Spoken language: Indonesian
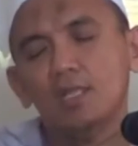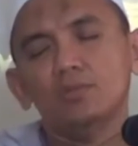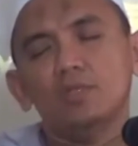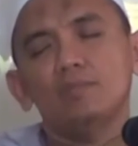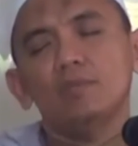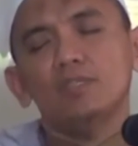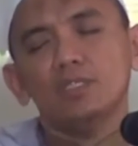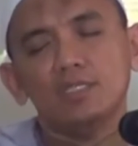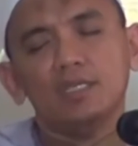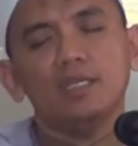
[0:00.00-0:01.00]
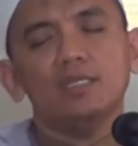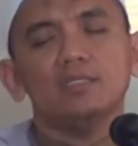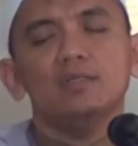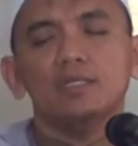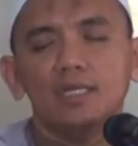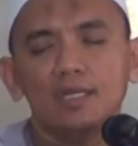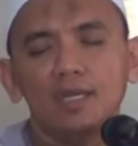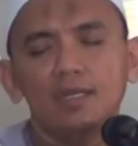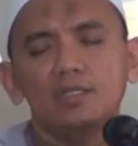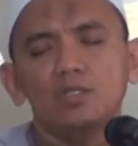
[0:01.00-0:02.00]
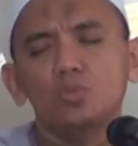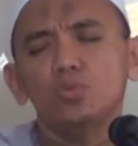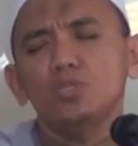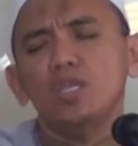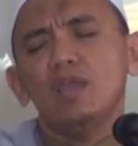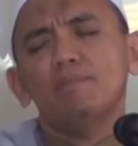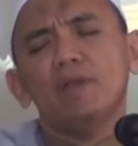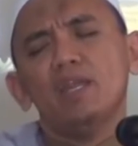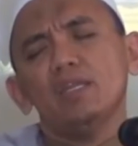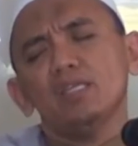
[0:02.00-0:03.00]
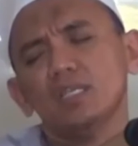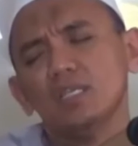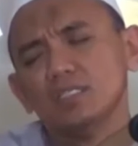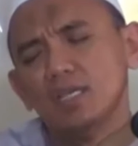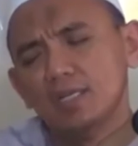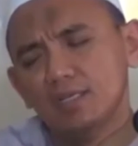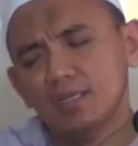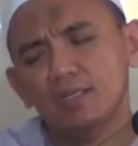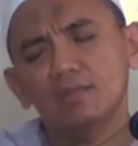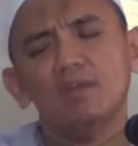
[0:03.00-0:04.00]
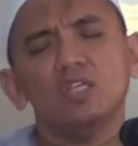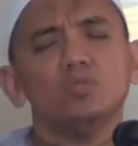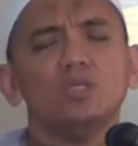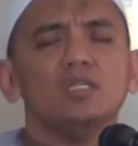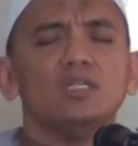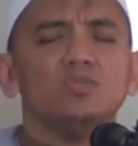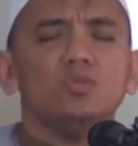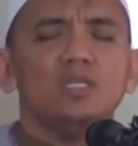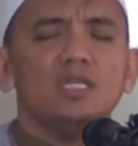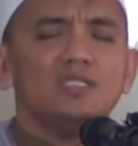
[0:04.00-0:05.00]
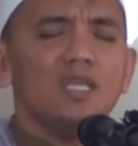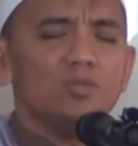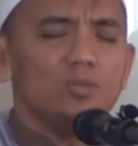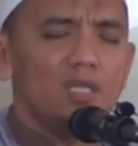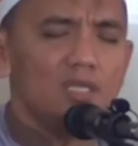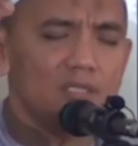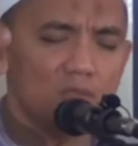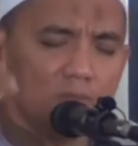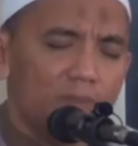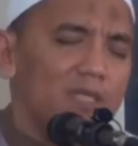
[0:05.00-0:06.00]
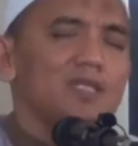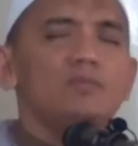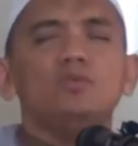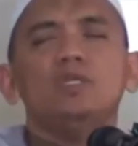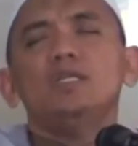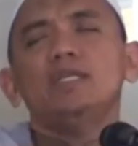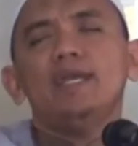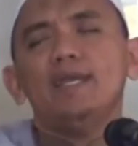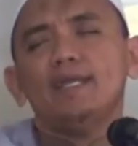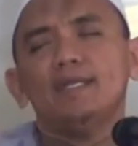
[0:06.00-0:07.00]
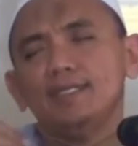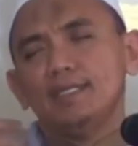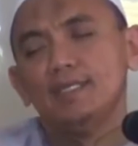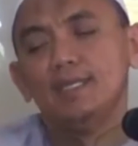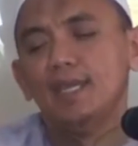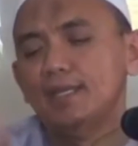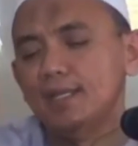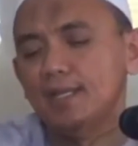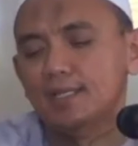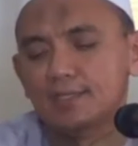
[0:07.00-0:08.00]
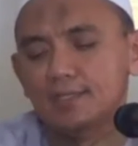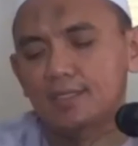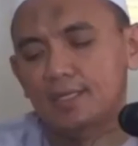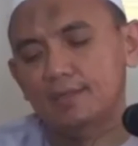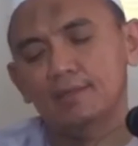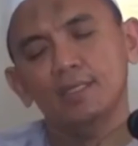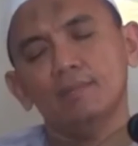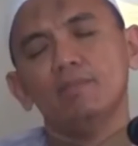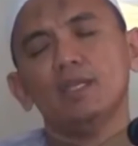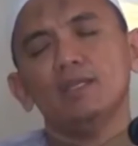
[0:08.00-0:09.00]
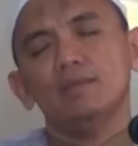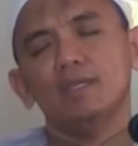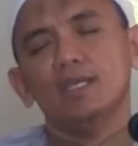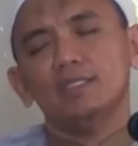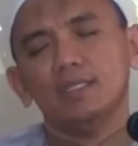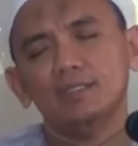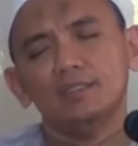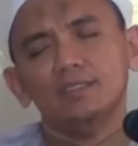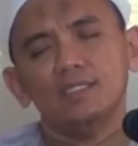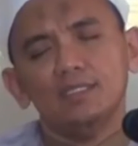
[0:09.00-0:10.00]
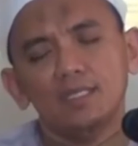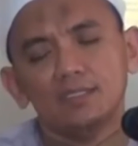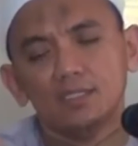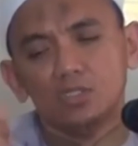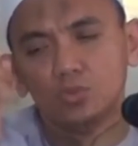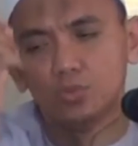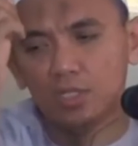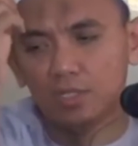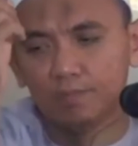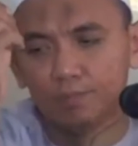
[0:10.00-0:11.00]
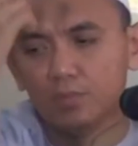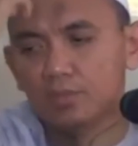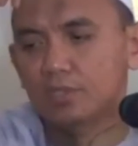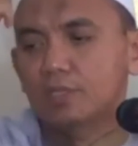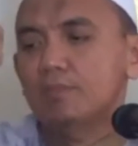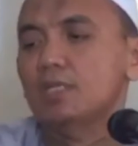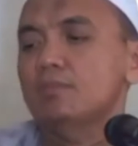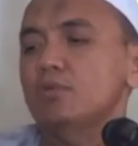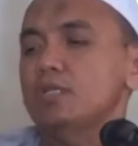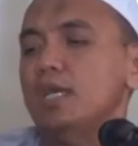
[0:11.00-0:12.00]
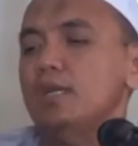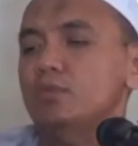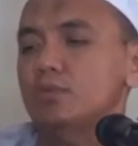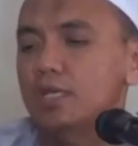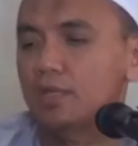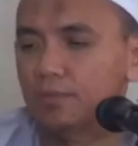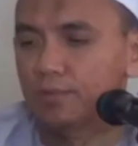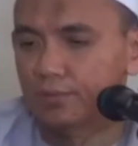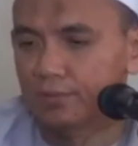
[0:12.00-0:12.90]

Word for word: Lalu Nabi menceritakan seorang ahli dunia yang paling sengsara dimasukkan ke surga satu kali celupan kemudian diangkat ditanya, ada nggak kesedihan? Maka dia mengatakan tidak secuil pun demi kemuliaanmu wahai